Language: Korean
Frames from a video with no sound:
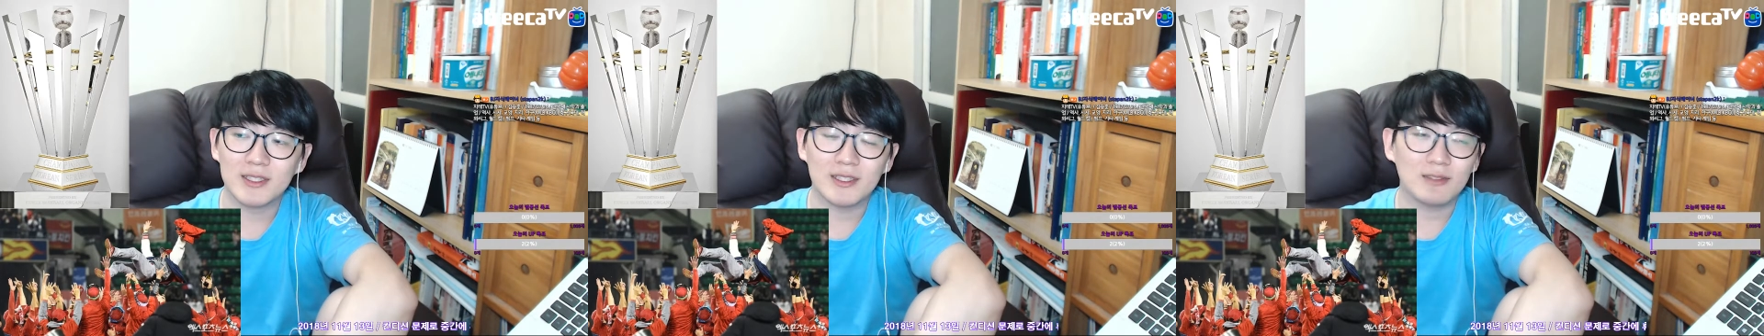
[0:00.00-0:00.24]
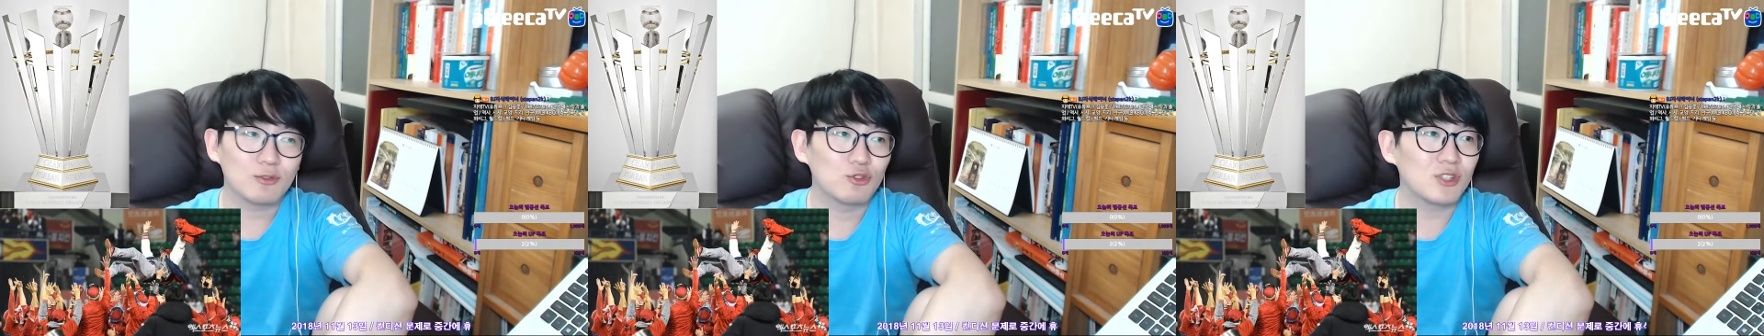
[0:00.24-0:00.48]

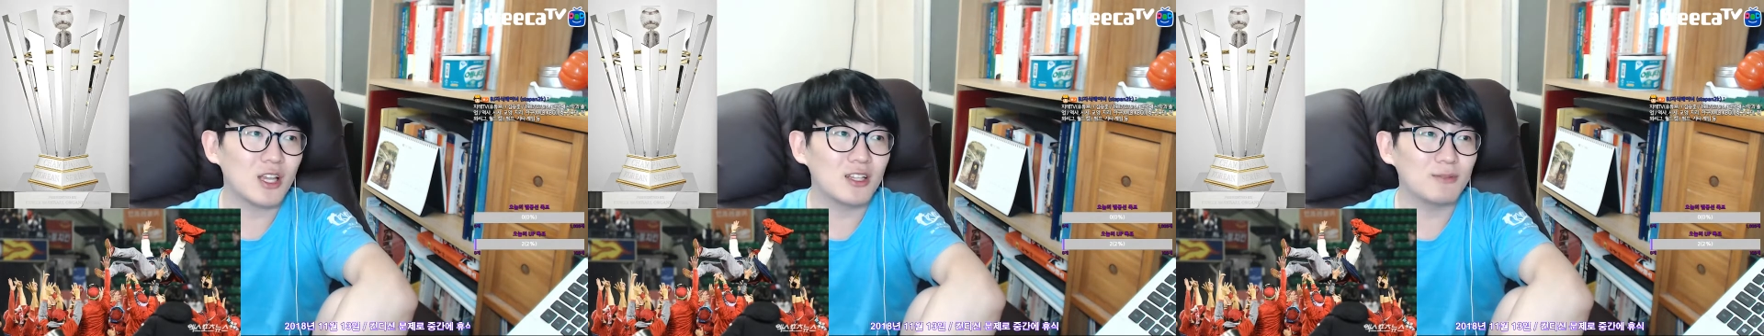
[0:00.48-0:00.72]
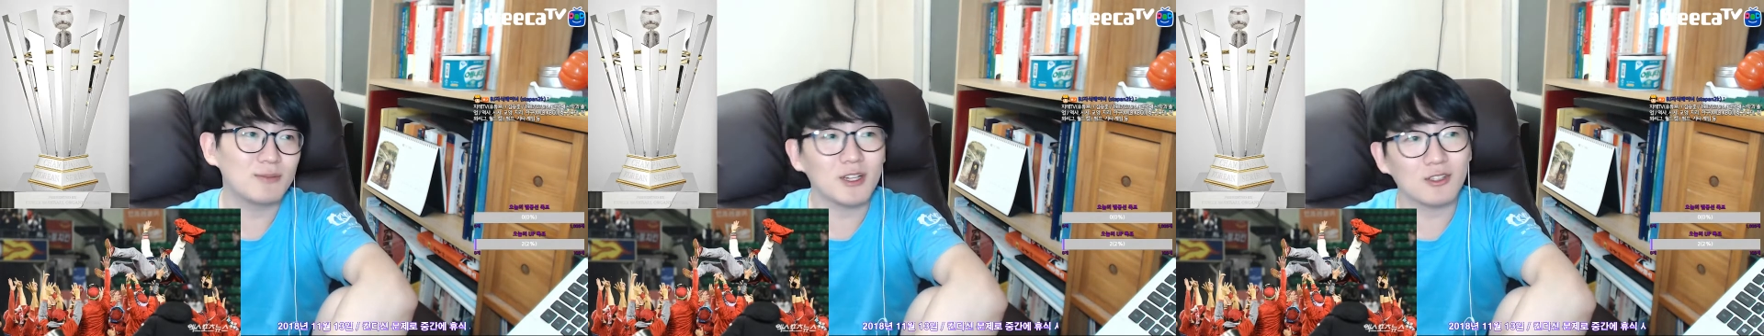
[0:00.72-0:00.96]
두산
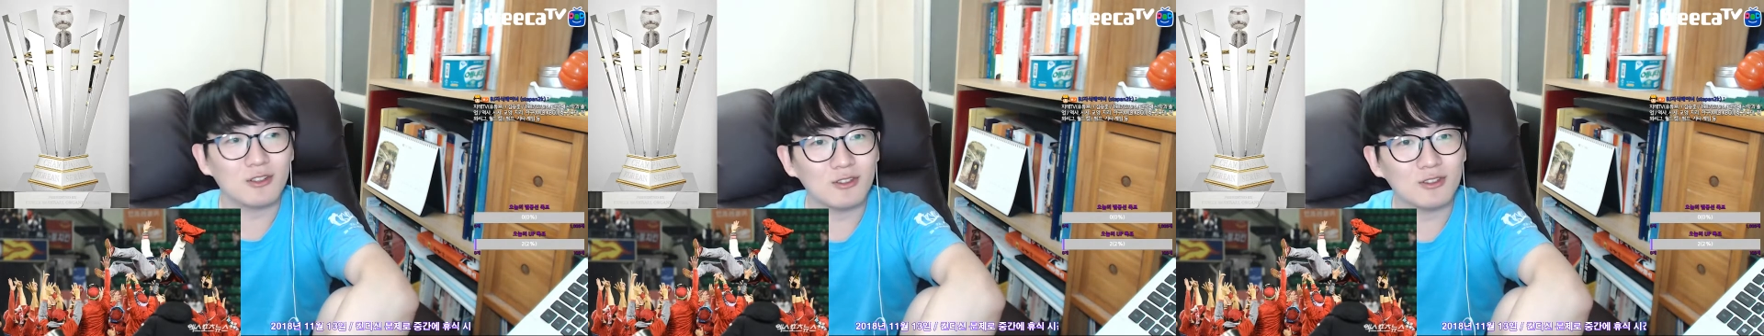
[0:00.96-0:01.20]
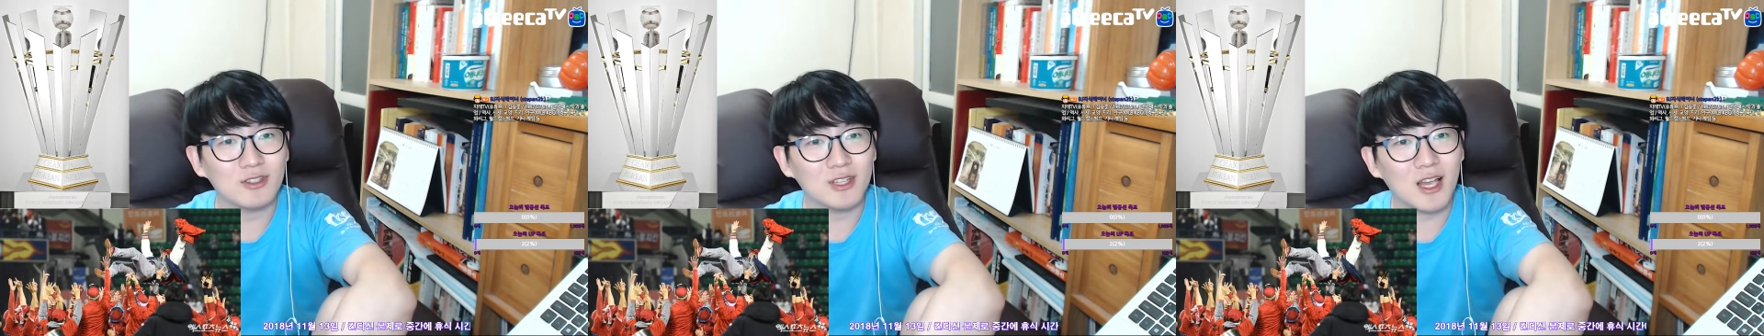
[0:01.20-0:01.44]
입장에서는
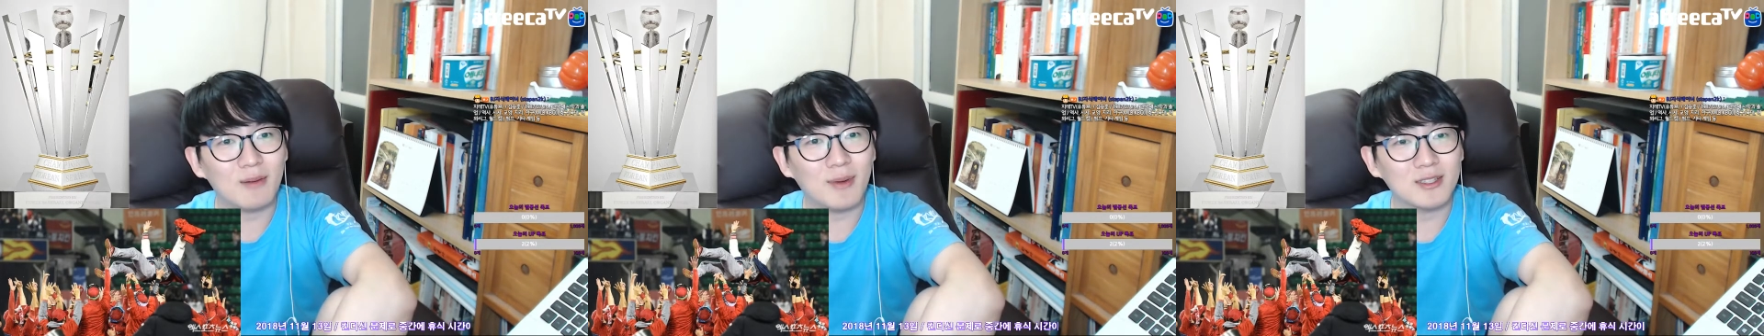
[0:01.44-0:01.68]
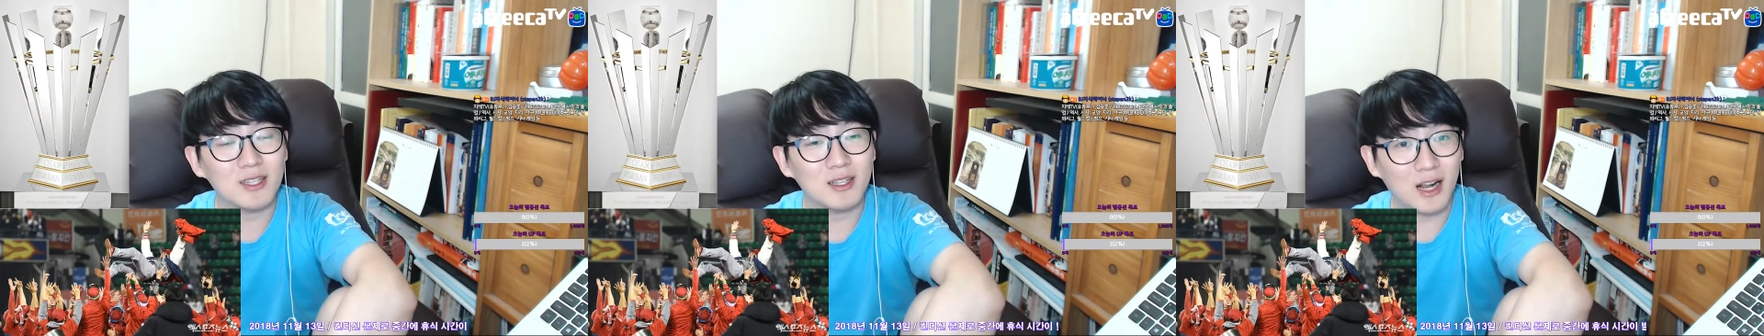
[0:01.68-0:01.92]
그게 아마
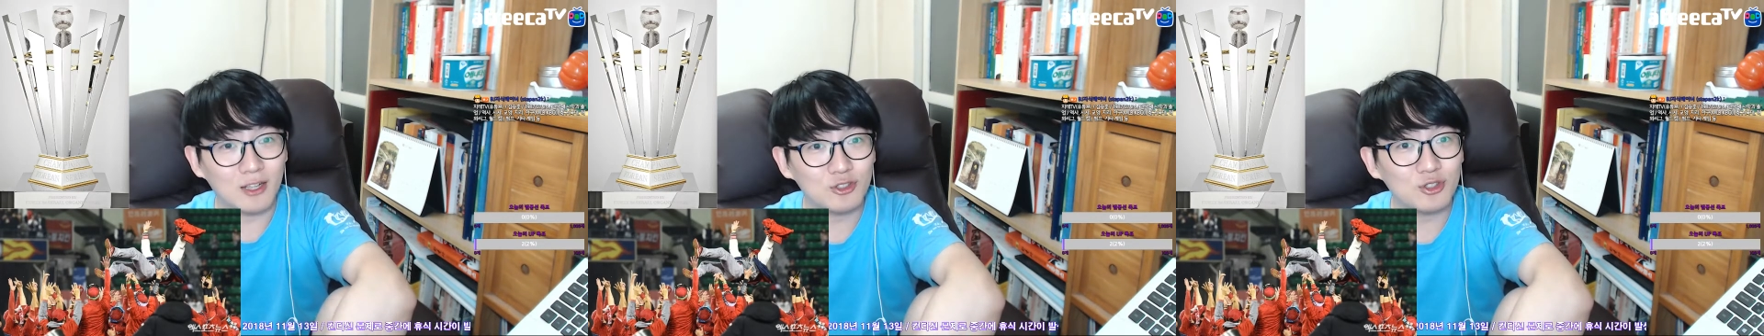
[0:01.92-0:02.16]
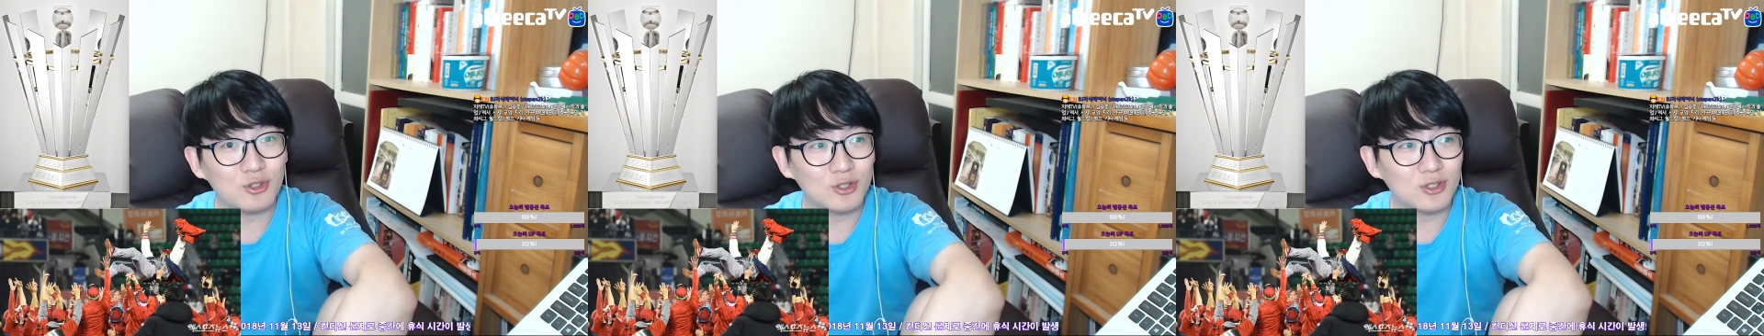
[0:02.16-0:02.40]
제일
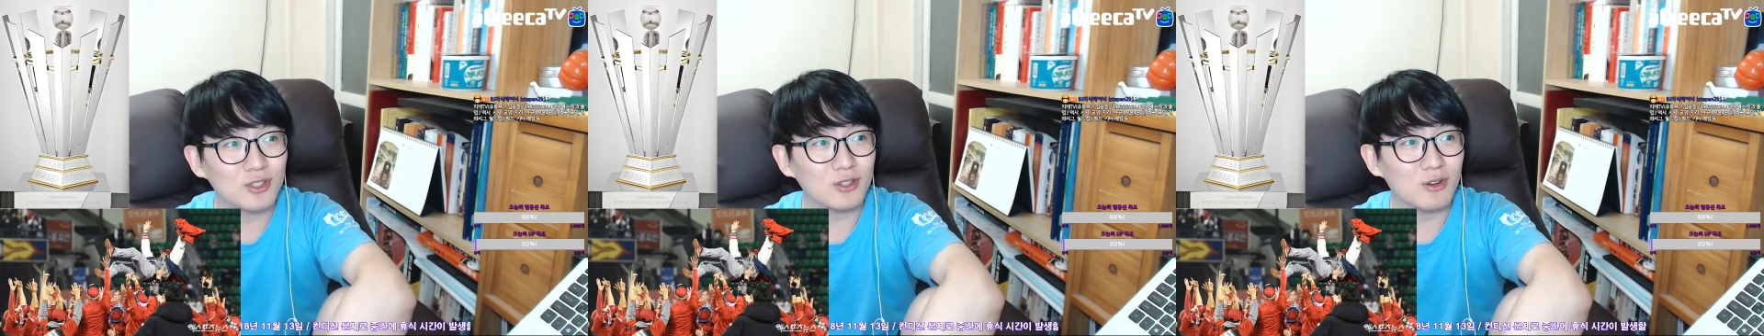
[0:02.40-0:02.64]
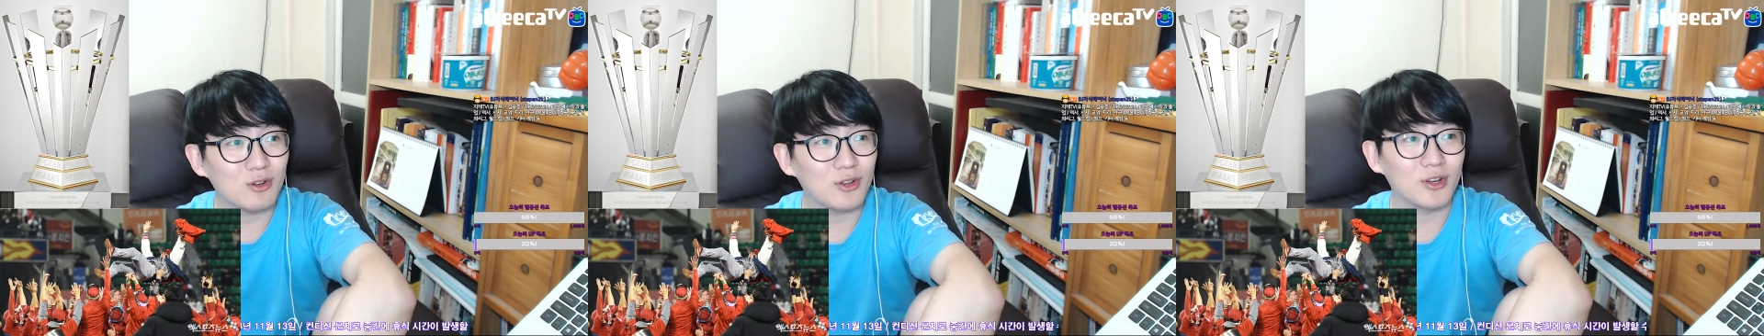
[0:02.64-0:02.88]
아쉬웠을
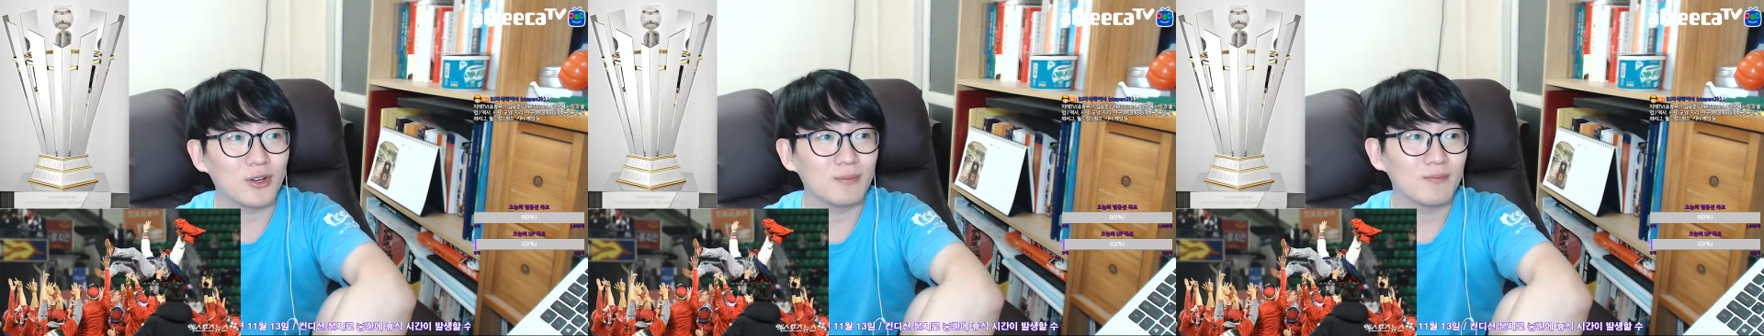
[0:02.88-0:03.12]
거예요.